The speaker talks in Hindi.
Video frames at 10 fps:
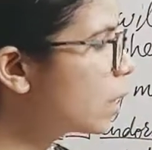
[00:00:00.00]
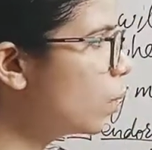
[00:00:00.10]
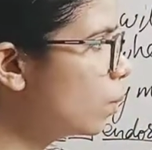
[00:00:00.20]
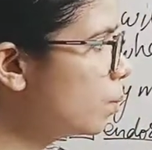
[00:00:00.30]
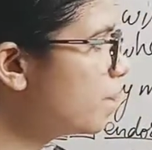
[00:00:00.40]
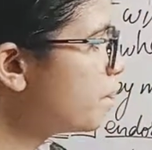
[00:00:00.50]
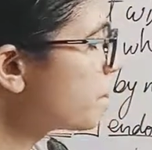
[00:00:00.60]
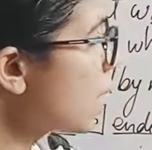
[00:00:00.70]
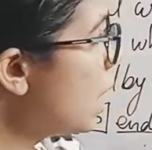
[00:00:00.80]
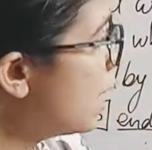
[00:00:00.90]
को
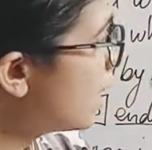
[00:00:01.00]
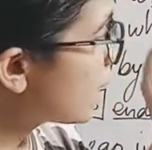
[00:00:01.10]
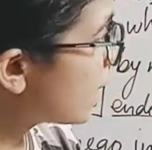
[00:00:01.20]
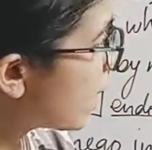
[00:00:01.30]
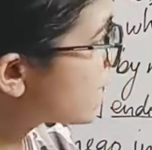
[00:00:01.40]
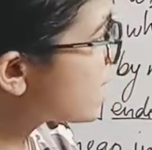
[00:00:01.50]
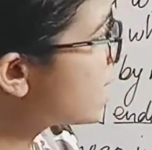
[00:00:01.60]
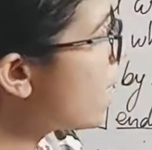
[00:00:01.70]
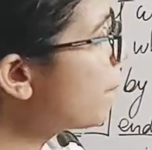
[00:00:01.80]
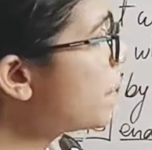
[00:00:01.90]
नेक्स्ट है
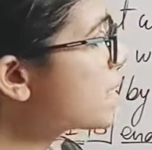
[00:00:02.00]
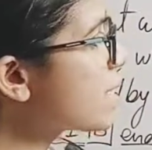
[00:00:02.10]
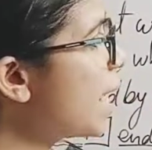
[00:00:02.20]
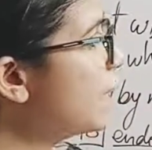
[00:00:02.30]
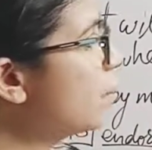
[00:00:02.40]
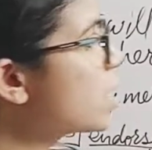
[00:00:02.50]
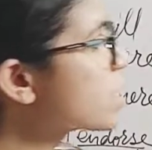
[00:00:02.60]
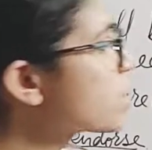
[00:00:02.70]
यहाँ पे साइन मस्ट